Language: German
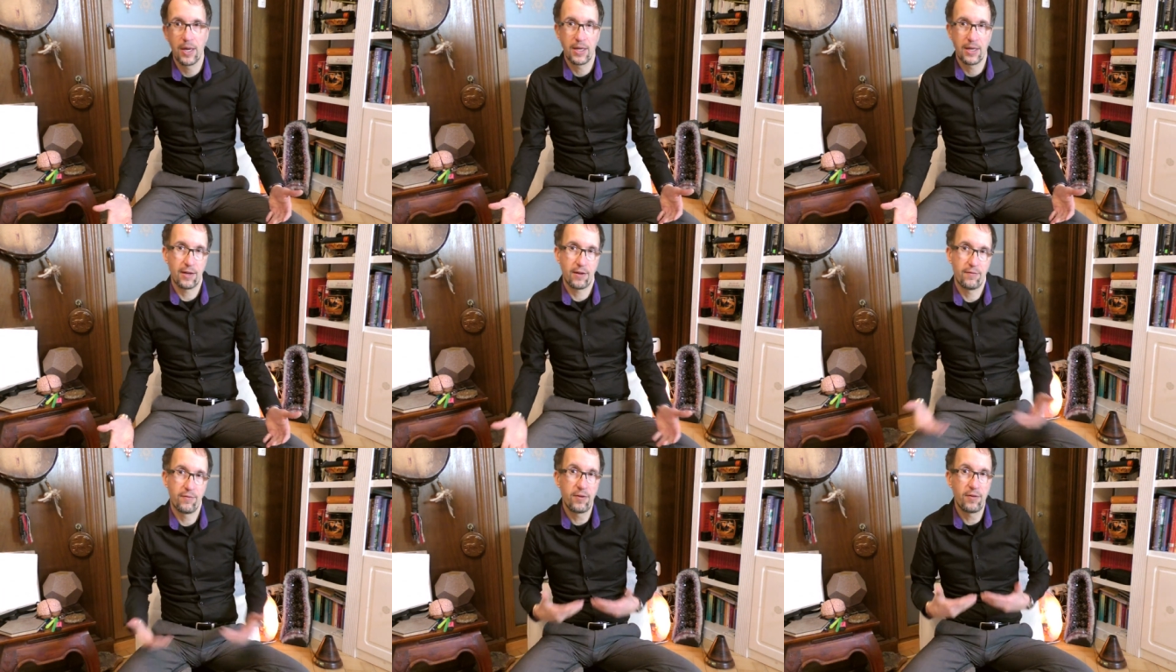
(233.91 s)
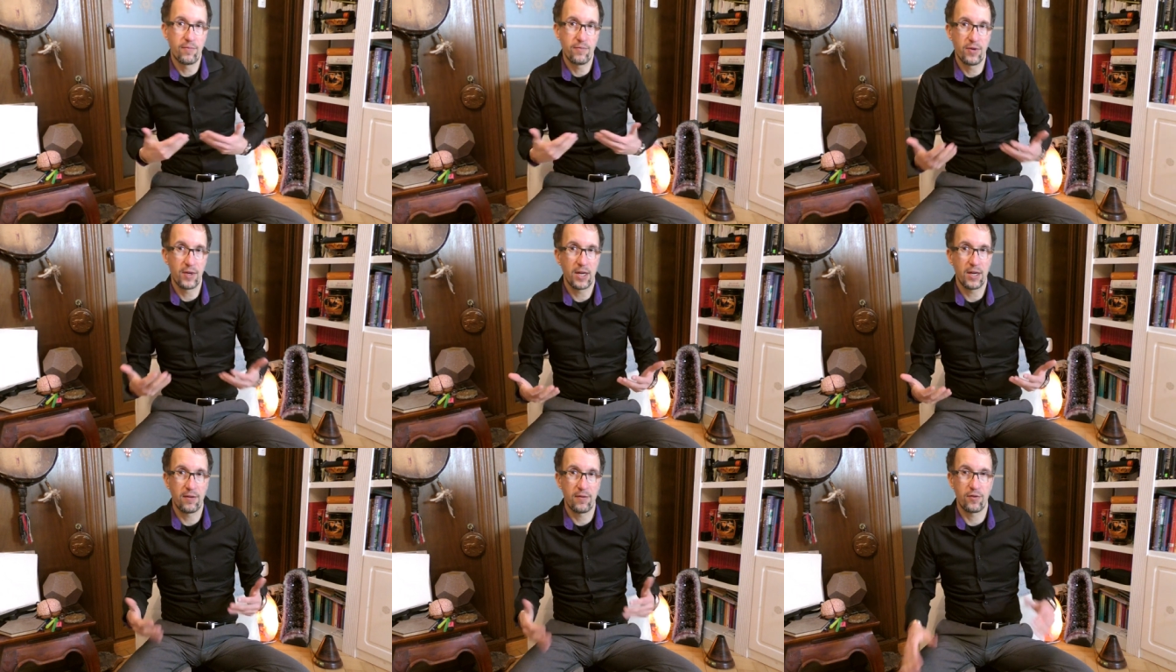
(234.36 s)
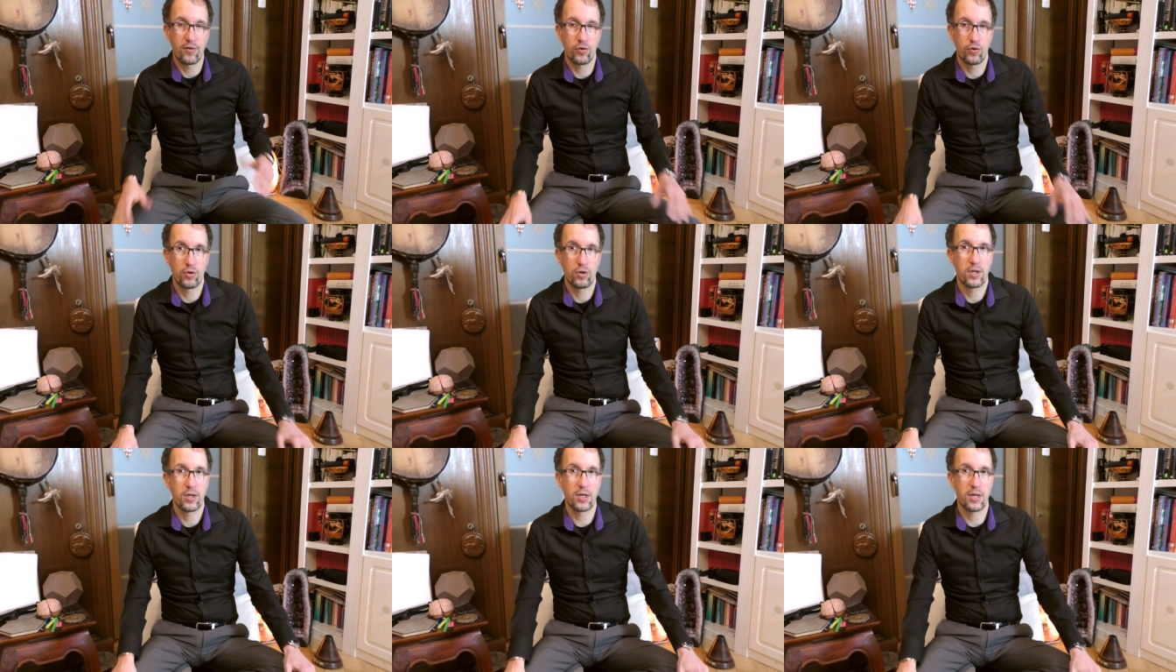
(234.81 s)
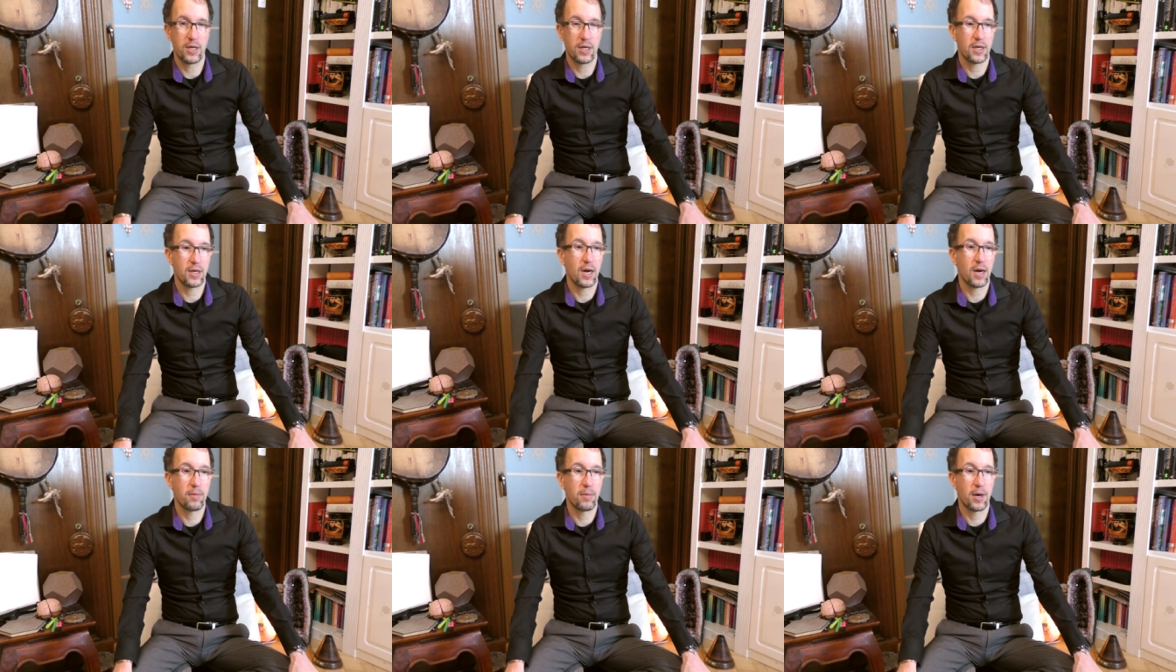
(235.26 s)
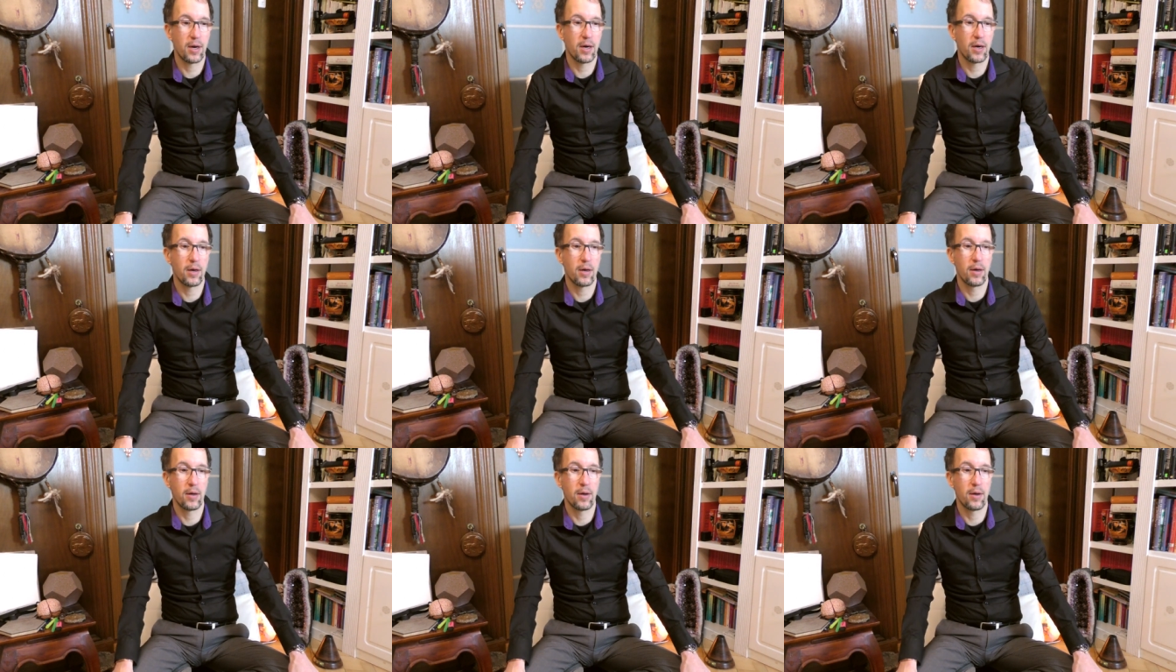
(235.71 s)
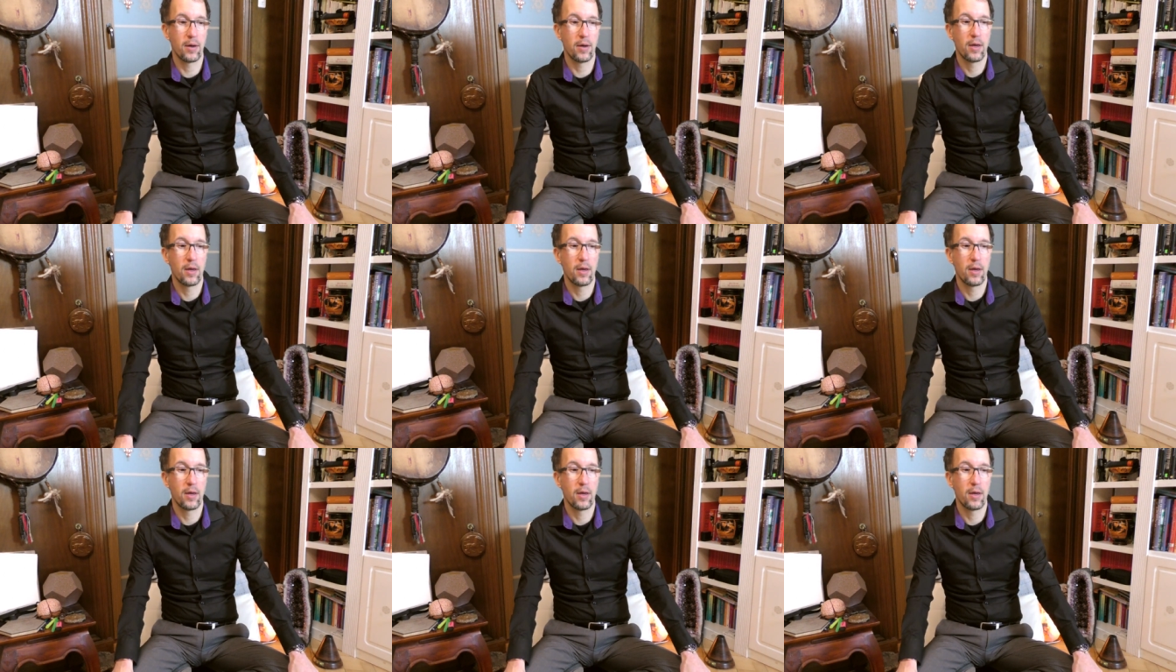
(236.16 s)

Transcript: Das wissen wir jetzt natürlich nicht. Aber